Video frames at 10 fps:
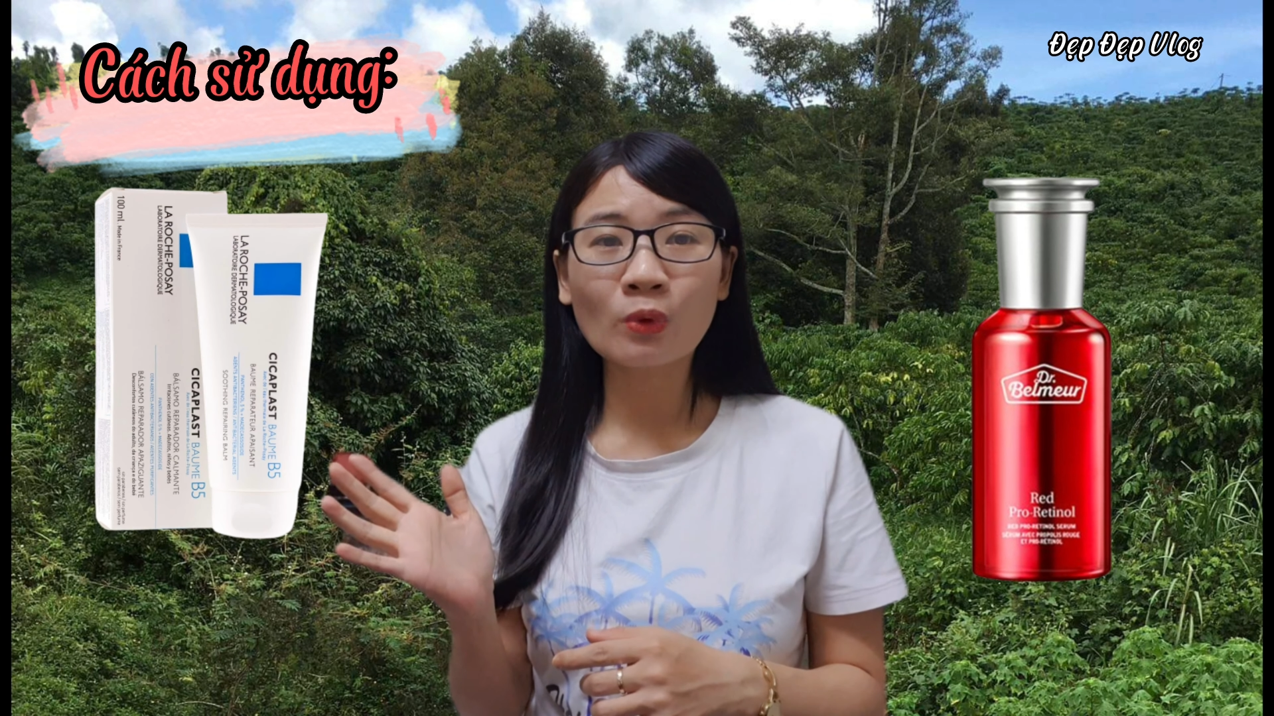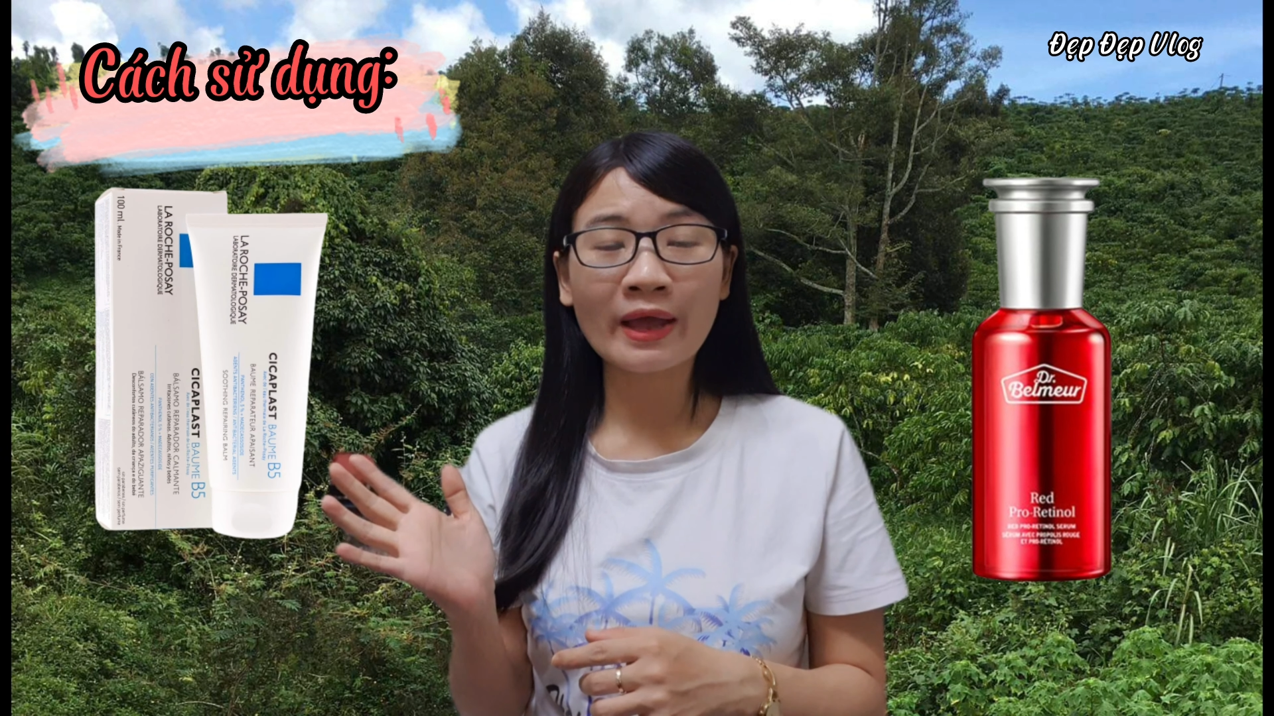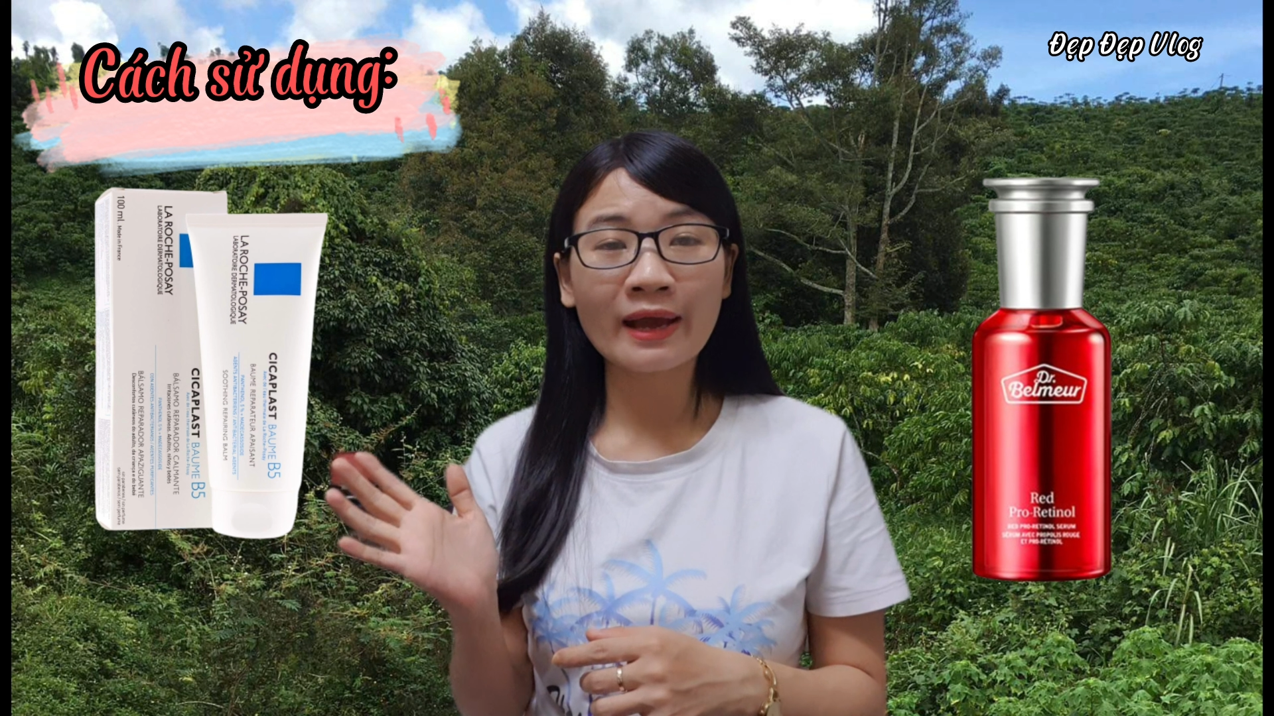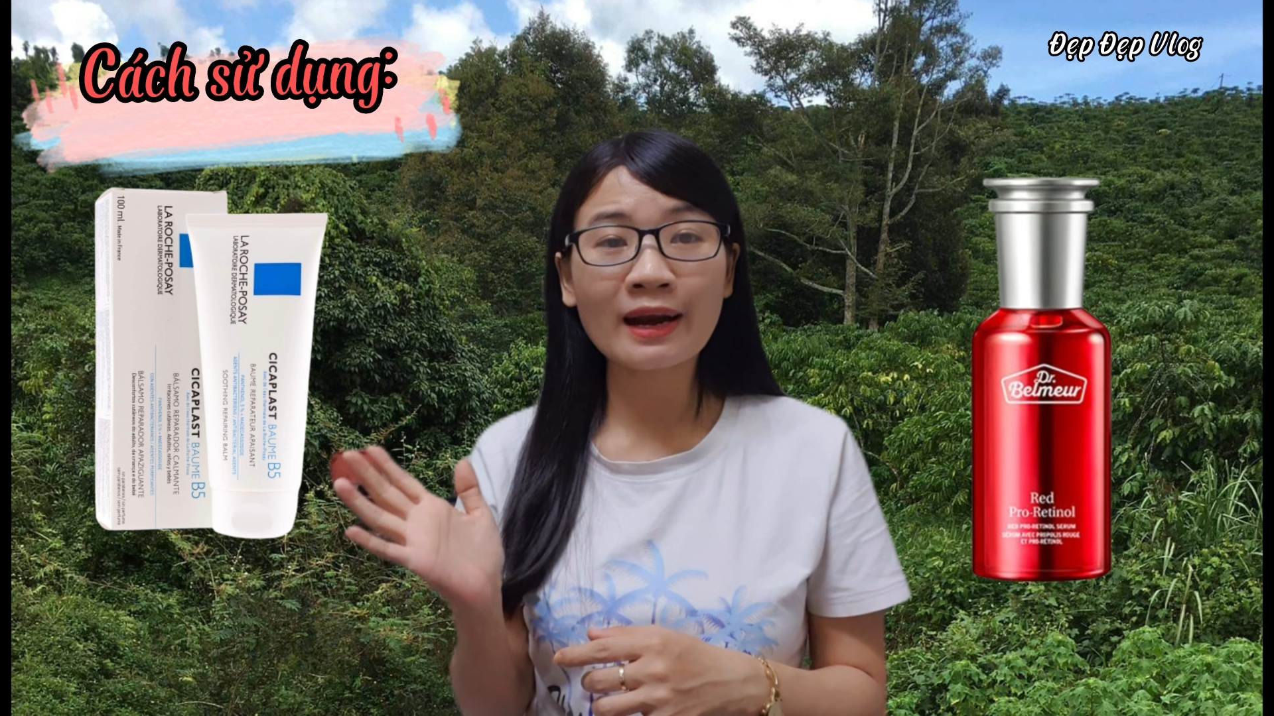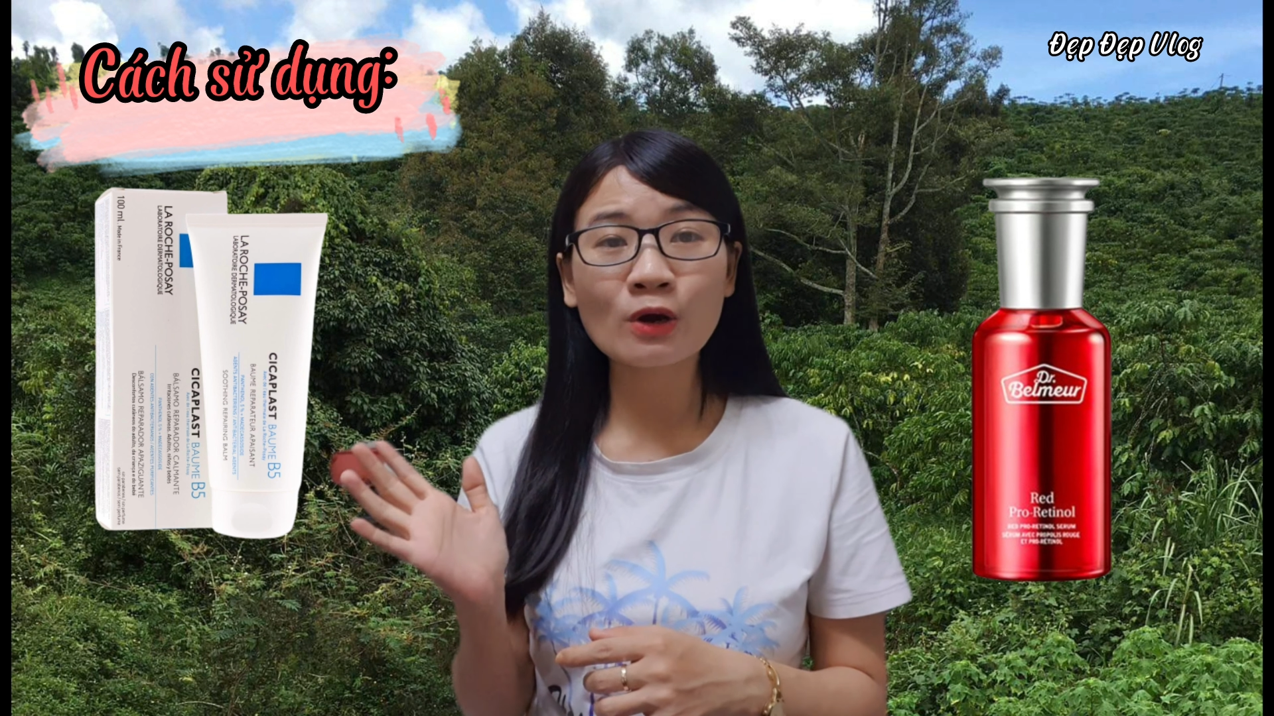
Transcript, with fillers: của hãng La